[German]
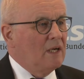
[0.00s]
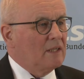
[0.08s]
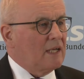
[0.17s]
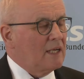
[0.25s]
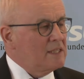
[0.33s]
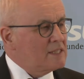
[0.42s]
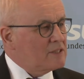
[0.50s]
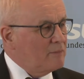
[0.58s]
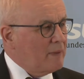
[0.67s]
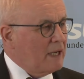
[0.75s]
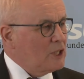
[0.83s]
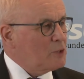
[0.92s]
Da ist
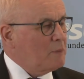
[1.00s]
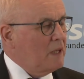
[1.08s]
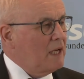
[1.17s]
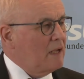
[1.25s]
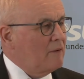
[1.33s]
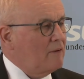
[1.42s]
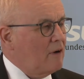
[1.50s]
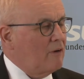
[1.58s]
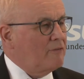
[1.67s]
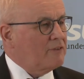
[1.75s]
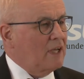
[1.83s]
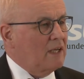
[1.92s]
zum Beispiel äh,
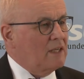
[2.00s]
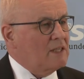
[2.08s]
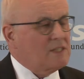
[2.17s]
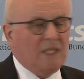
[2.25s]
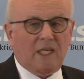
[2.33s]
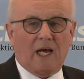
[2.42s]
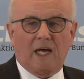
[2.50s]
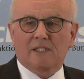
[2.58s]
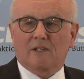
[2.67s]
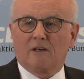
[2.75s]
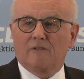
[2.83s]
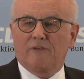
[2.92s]
auf der
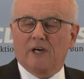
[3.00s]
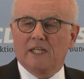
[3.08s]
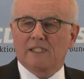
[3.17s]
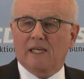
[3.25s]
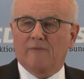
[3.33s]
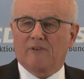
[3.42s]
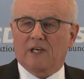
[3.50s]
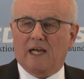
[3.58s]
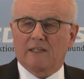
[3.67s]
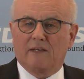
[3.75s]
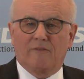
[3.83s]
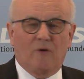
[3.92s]
Sicherheitskonferenz am
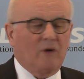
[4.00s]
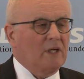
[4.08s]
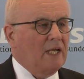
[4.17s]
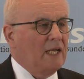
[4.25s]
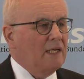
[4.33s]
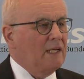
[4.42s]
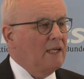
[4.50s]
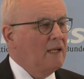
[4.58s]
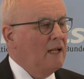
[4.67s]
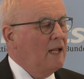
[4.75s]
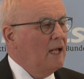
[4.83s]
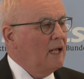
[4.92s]
vergangenen Wochenende
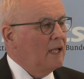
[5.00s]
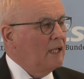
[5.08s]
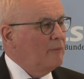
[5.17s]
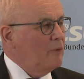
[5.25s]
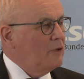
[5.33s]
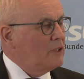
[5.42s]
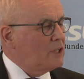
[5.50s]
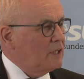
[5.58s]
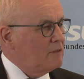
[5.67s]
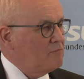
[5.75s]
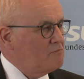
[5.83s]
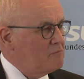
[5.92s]
in
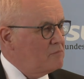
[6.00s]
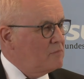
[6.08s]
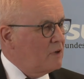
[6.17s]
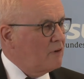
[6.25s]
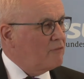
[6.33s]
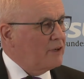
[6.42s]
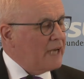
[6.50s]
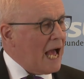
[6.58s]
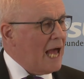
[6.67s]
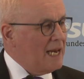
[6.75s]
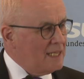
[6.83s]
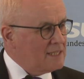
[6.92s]
München von
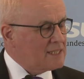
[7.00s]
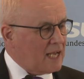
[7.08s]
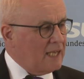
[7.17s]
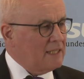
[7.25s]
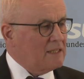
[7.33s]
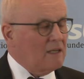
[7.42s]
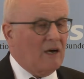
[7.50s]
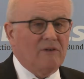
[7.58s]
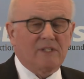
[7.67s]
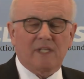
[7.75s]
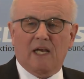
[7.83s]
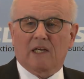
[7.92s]
allen Seiten
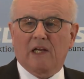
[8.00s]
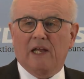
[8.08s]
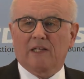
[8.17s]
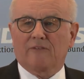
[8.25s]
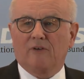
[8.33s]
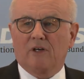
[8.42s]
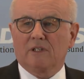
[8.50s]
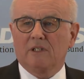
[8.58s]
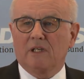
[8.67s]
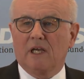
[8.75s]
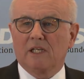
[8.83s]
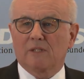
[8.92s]
aus erklärt
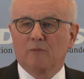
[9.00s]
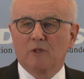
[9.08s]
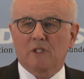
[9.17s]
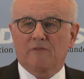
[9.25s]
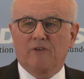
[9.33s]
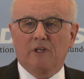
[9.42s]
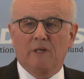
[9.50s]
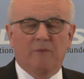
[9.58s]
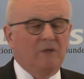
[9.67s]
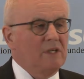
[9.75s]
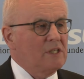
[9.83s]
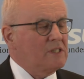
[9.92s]
worden, es muss für die
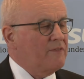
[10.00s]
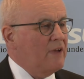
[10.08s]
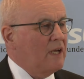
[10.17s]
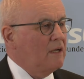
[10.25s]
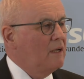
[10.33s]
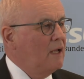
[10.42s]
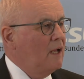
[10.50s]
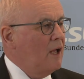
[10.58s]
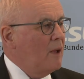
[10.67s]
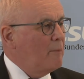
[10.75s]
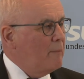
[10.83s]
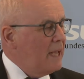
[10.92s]
Bundeswehr
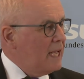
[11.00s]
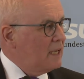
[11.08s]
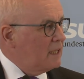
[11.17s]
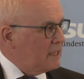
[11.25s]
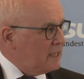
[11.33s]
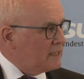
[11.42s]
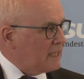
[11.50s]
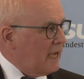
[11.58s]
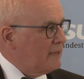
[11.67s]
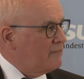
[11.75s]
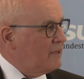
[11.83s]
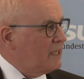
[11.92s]
mehr
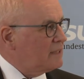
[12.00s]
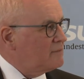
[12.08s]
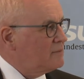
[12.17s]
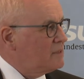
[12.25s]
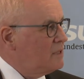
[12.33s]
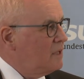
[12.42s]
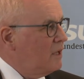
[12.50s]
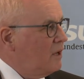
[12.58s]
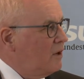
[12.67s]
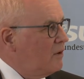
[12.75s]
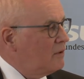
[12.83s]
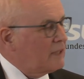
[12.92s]
getan werden.
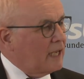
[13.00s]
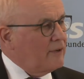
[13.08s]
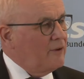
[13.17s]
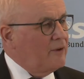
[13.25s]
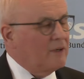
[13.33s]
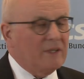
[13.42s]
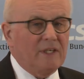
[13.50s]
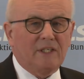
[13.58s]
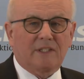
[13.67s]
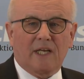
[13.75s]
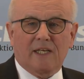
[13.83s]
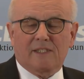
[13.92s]
Und dann höre
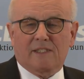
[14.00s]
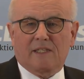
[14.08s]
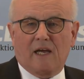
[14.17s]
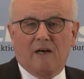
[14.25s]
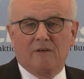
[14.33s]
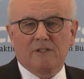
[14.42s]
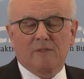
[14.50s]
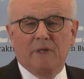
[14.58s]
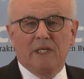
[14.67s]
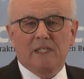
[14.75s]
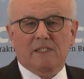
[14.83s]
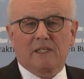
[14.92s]
ich, dass der
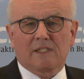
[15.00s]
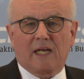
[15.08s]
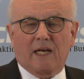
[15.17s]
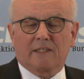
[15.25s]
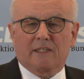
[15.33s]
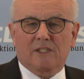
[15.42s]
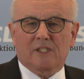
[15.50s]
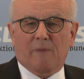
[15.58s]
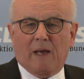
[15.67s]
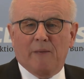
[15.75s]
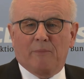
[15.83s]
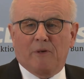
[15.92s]
Außenminister sagt, das
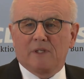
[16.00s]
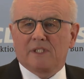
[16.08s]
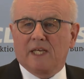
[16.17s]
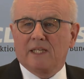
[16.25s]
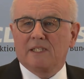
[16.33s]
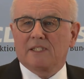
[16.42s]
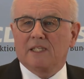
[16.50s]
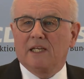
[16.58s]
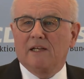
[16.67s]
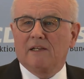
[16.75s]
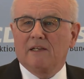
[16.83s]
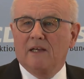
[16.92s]

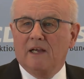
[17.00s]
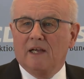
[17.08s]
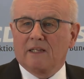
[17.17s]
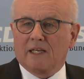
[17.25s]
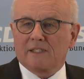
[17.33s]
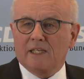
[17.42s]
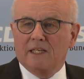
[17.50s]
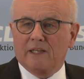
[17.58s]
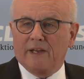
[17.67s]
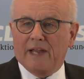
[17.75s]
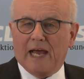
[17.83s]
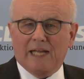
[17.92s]
2-Prozent-Ziel, das in
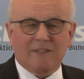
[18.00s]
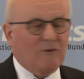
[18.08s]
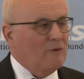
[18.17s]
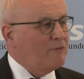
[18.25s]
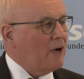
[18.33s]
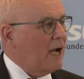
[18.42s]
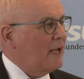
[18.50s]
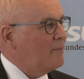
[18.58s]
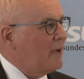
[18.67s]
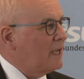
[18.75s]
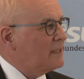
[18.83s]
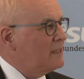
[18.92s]
der NATO
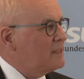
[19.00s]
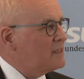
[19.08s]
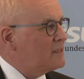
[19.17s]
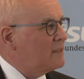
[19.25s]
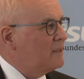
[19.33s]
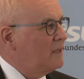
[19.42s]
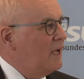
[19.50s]
vereinbart ist,